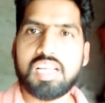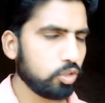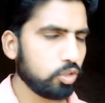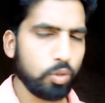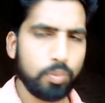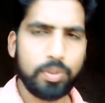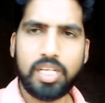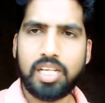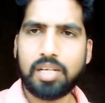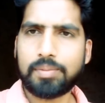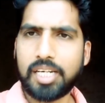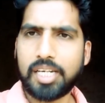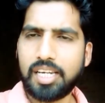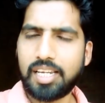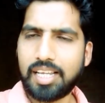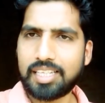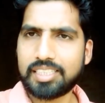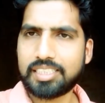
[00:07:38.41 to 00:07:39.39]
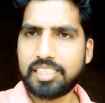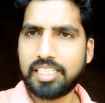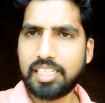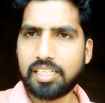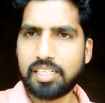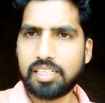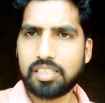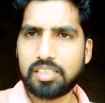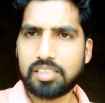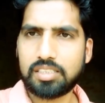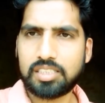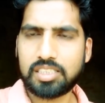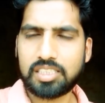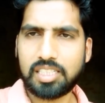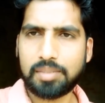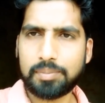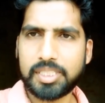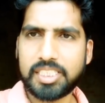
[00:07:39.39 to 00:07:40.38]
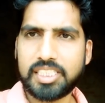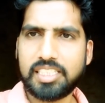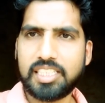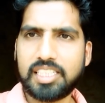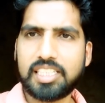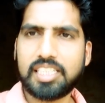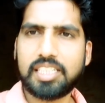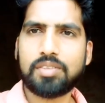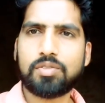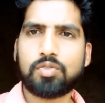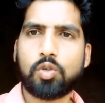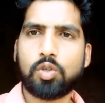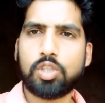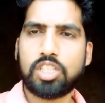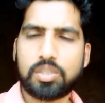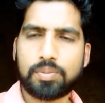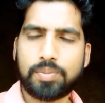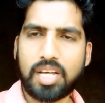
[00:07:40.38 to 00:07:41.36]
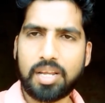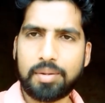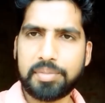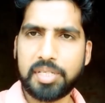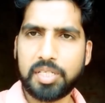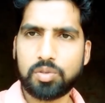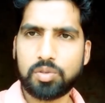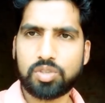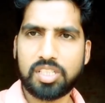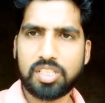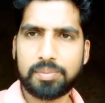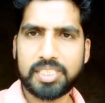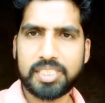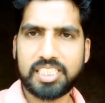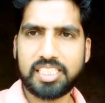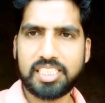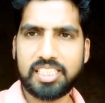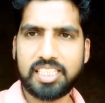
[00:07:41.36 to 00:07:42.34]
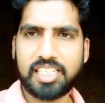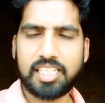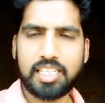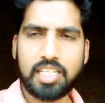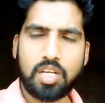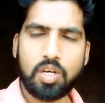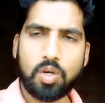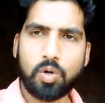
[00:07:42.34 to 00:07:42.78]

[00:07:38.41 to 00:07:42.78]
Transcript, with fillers: जो बिल्ली हमारे लास्ट ईयर जिसने बच्चे दिए थे वो इस बार भी उसने बच्चे दिए हैं